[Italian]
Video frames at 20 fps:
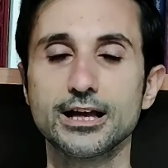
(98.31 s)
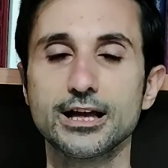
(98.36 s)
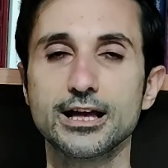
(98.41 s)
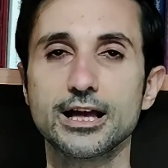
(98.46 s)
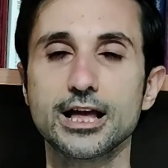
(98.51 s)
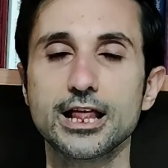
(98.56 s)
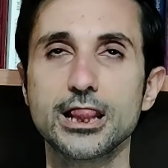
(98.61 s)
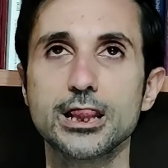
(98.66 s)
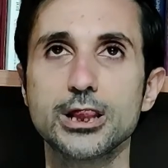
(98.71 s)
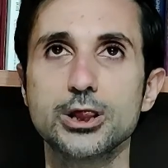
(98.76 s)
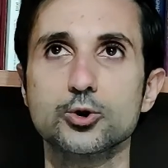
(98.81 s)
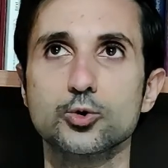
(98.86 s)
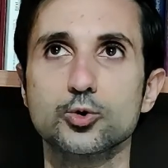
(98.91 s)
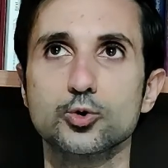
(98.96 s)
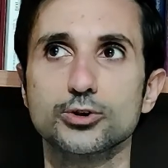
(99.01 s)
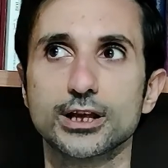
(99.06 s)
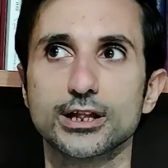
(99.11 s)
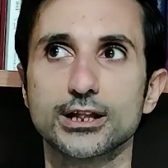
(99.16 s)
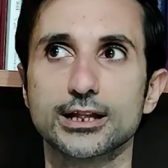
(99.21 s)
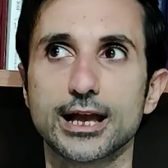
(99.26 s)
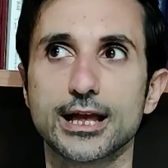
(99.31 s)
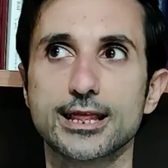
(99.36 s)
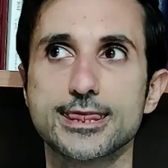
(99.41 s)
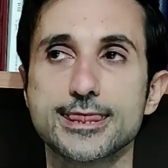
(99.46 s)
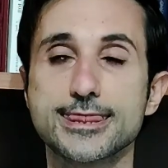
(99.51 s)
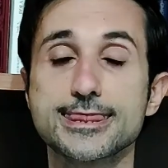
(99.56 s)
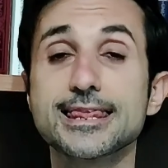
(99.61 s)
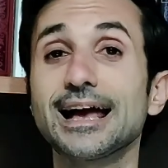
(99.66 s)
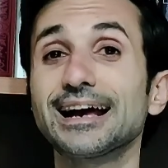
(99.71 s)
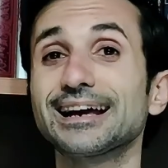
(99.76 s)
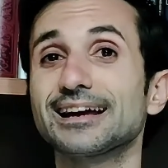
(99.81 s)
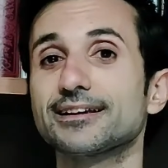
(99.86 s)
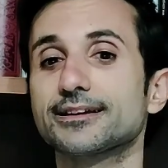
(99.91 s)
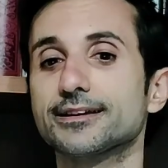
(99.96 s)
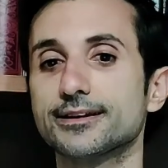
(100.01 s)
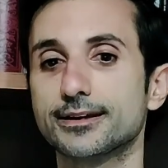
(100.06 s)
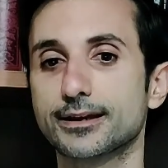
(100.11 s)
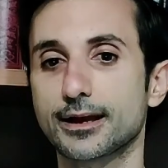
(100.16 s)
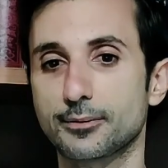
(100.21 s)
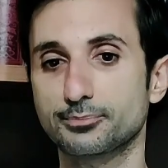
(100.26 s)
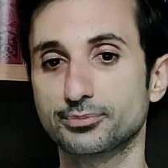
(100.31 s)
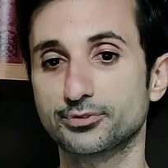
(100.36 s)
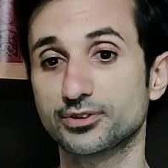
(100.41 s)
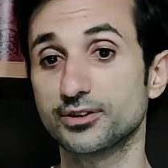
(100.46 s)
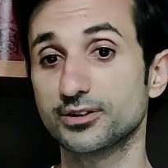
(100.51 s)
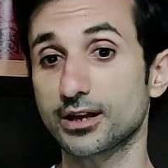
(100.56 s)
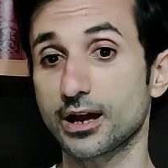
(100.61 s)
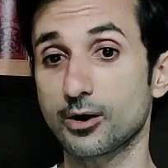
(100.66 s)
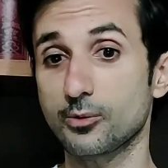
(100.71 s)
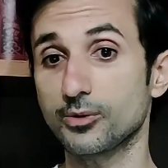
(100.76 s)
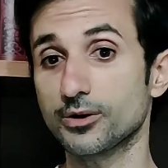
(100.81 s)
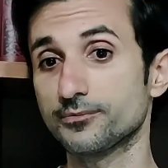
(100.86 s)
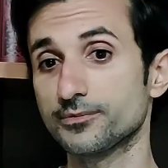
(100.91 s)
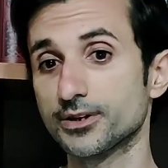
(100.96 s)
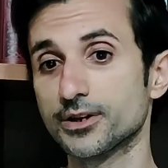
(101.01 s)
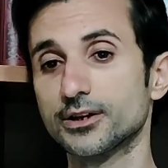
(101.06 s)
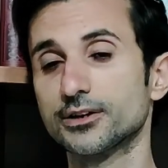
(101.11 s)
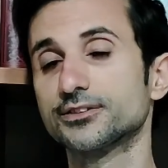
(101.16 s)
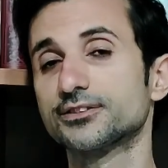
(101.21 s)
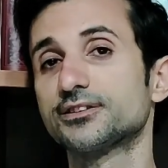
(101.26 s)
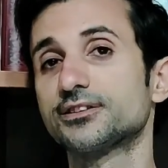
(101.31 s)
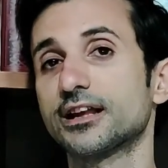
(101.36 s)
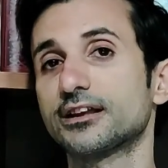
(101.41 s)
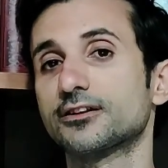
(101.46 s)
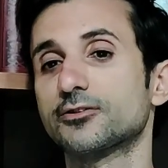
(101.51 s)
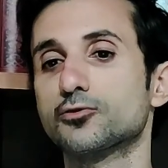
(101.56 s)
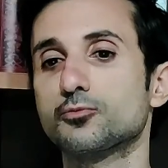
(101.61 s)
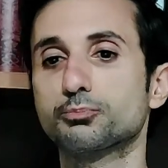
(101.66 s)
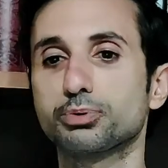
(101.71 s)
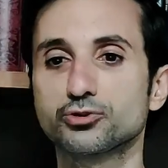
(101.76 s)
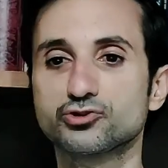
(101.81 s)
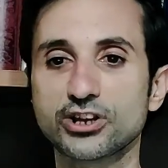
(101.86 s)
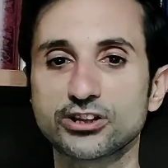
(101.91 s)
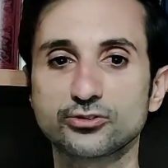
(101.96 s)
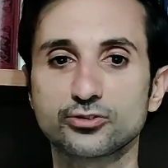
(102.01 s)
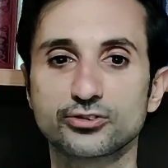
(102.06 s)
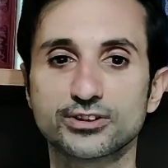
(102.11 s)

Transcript: Allora, la Nakagin Capsule Tower si tratta di un progetto